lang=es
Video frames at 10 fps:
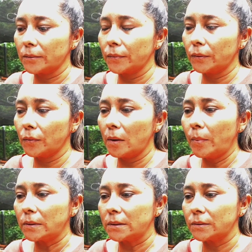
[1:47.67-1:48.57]
con todo el
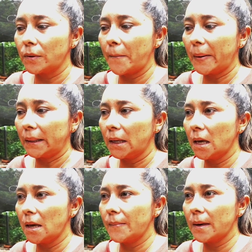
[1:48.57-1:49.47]
proceso de
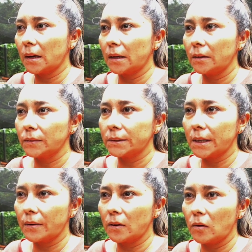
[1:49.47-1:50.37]
pandemia, que no
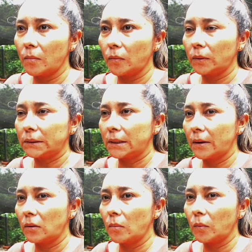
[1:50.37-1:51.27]
estaban como,
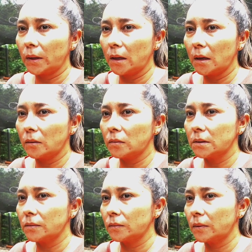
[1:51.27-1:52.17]
estaban como
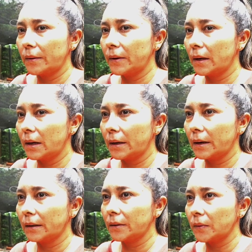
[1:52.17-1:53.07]
quietos y no había la
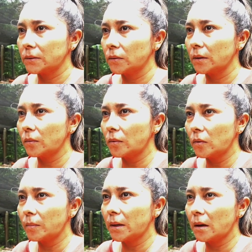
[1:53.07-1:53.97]
reactivación
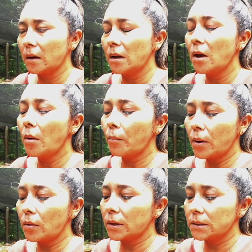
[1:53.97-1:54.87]
económica,
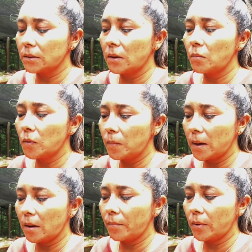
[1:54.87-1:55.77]
pues lo reciben muy
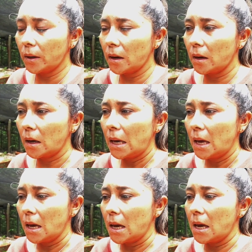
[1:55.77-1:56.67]
bien porque
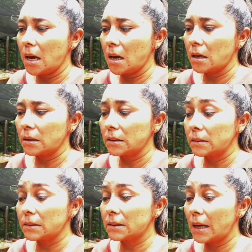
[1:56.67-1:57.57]
eh,
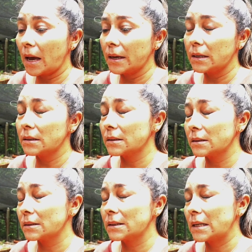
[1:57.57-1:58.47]
se,
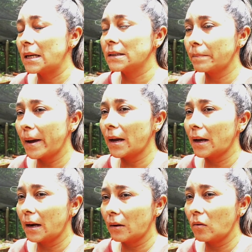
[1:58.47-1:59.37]
se les
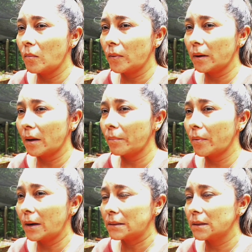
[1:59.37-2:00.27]
paga a la comunidad
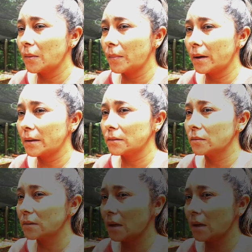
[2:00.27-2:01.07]
por la siembra de estos